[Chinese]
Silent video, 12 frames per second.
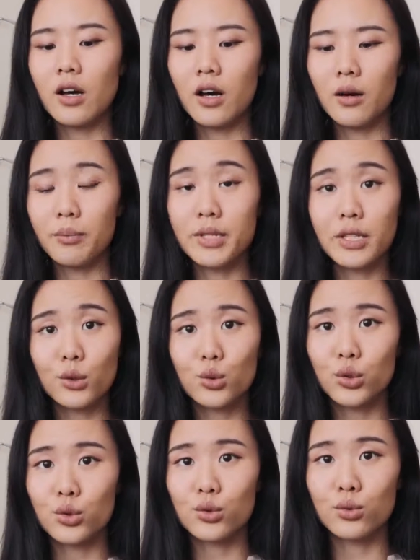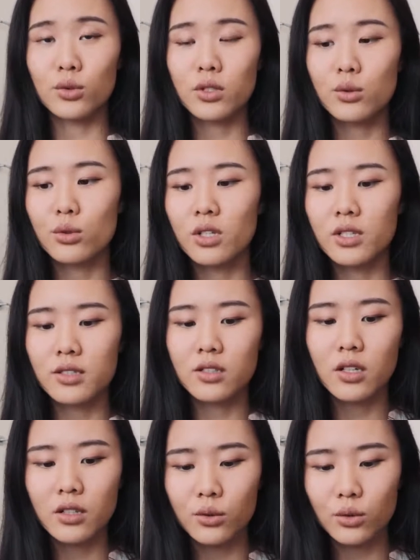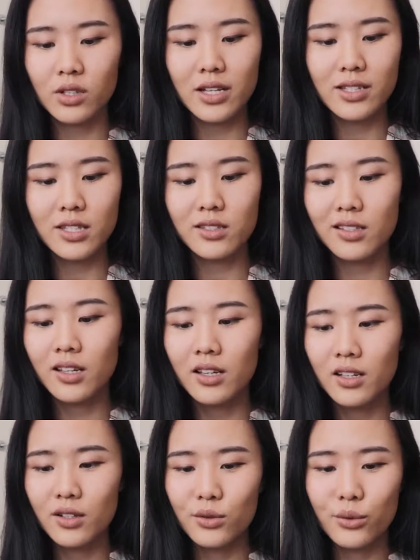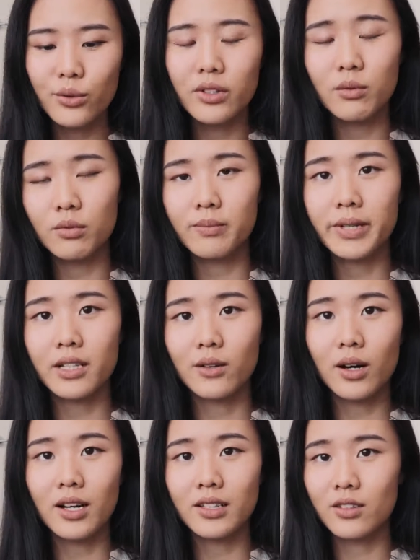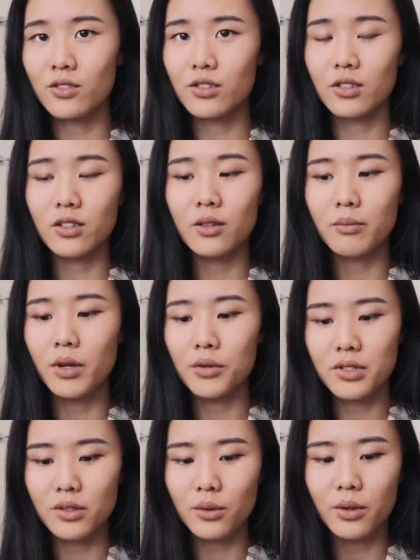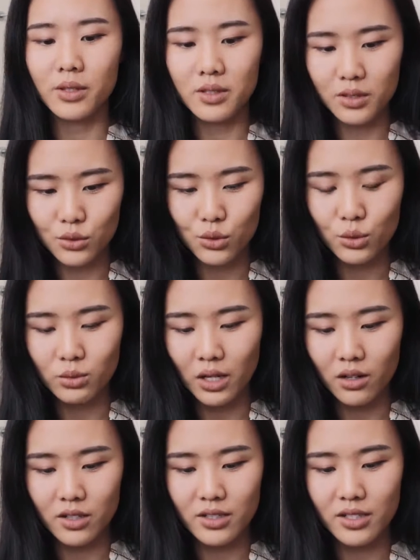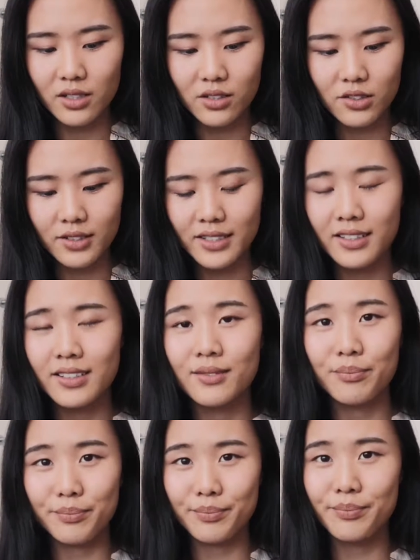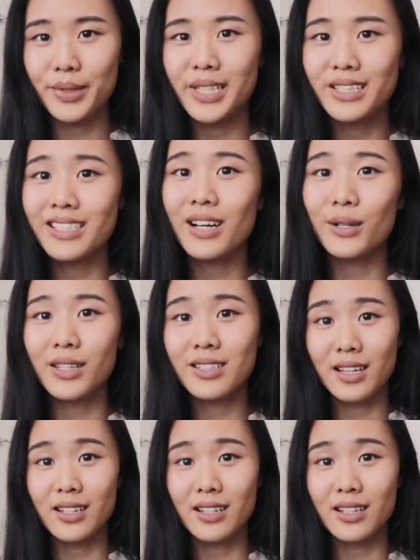啊比较学术的，所以其实很多单词，如果你不背的话，你真的没有机会接触到，而且真的比较影